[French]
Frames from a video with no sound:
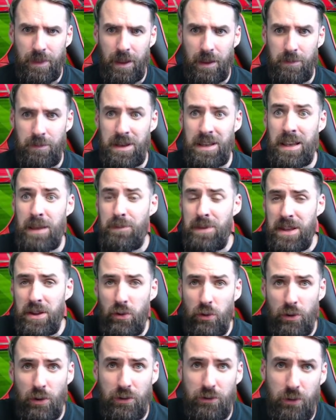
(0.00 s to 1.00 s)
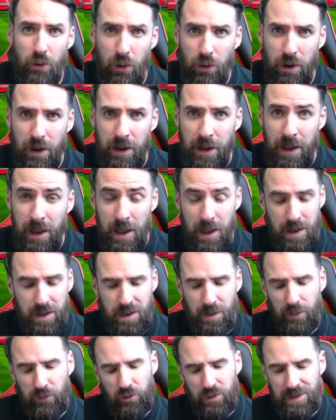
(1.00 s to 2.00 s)
Mais il est bidon en ce rôle. Et j'ai
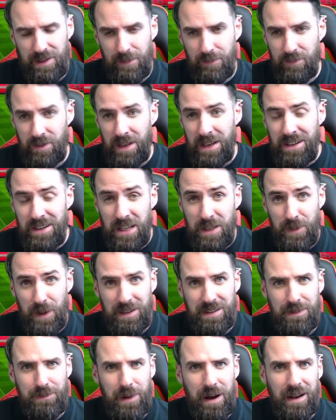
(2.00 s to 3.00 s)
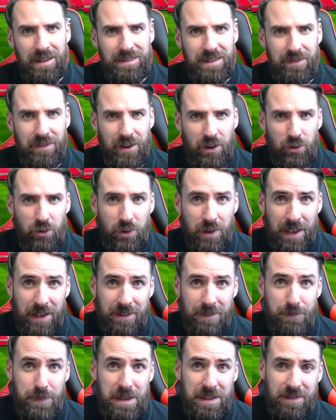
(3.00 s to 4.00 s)
l'impression que c'est. J'espère que c'est pas un Severino
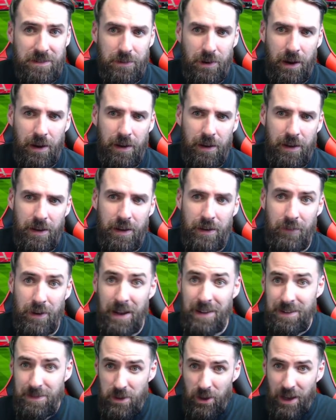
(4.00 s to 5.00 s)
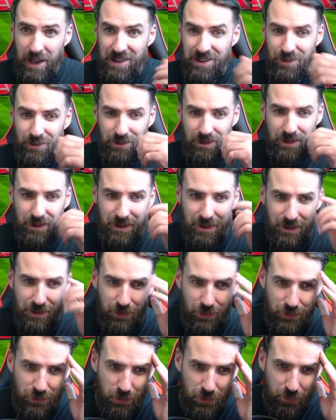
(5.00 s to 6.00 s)
Lucas bis, quoi. Voilà sa meilleure action.
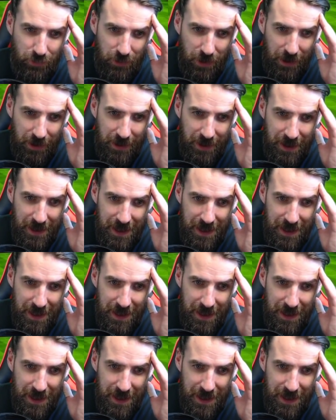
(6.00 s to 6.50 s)
Truc de ouf, quoi.